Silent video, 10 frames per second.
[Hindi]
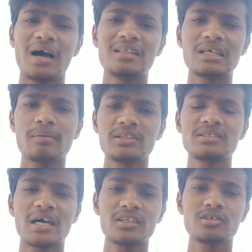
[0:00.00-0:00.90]
अलते
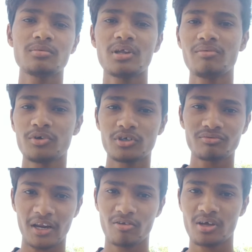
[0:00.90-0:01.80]
बलते सात जी वाली
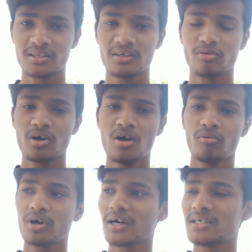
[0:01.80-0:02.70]
वीडियोस वायरल हो जाती है वो
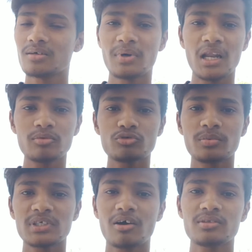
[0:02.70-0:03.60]
वो कई मतलब कि
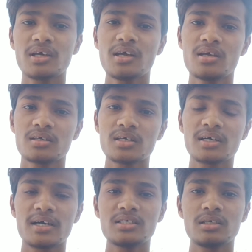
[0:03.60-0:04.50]
उसमें क्या होता है कि
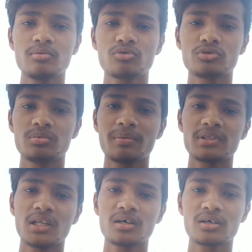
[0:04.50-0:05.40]
कहीं से भी कुछ भी
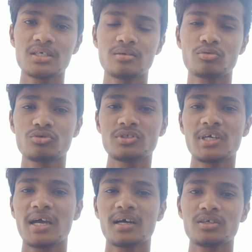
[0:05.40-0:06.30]
बंदा कहीं से भी कुछ
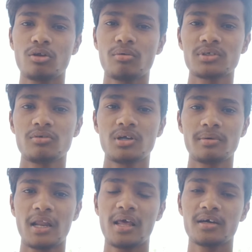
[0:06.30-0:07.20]
जाएगा स्लो मोशन
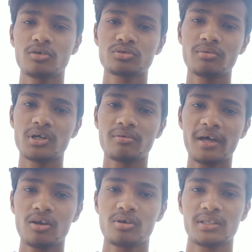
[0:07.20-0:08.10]
वीडियो बना लेगा तो उसका वीडियो
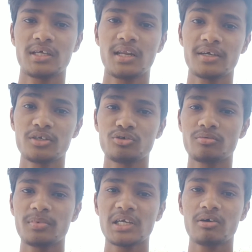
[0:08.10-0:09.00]
वायरल हो जाता है लेकिन
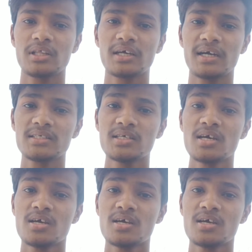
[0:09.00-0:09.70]
यूट्यूब पर क्या होता है गाइस